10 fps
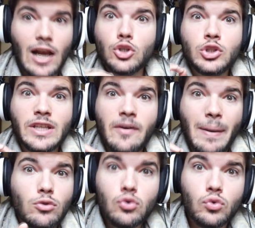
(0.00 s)
Alors je savais
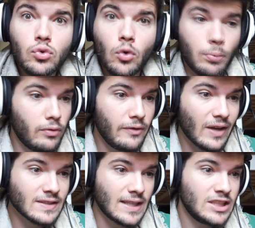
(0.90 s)
pas du tout qu'on pouvait
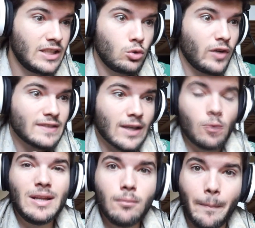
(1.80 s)
faire ça, j'ai découvert ça
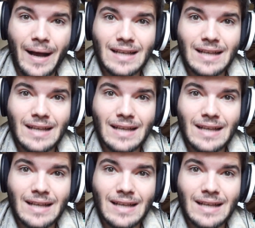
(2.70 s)
complètement par